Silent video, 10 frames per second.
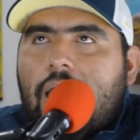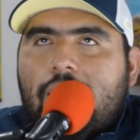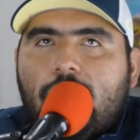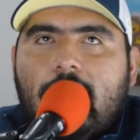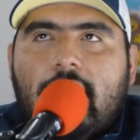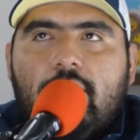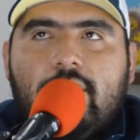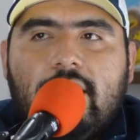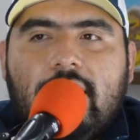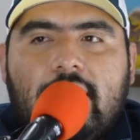
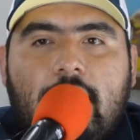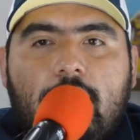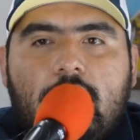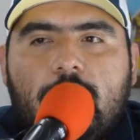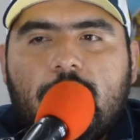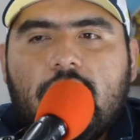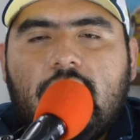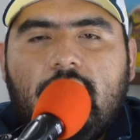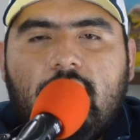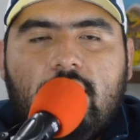anularon y qué bueno
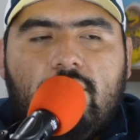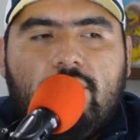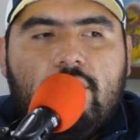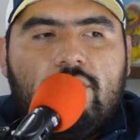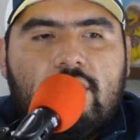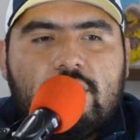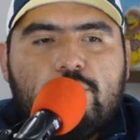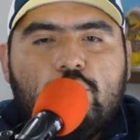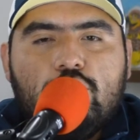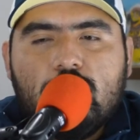porque fueron tres
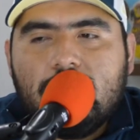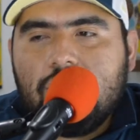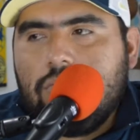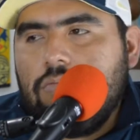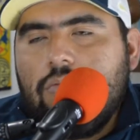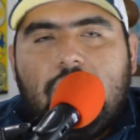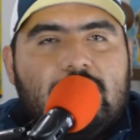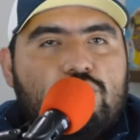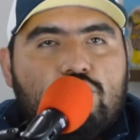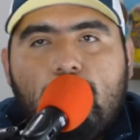puntos de
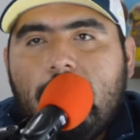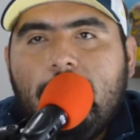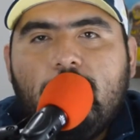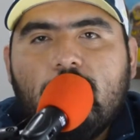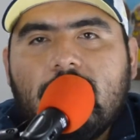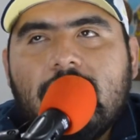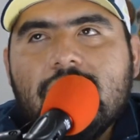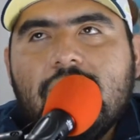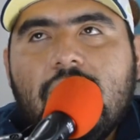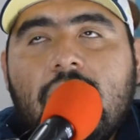suma
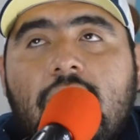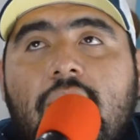importancia.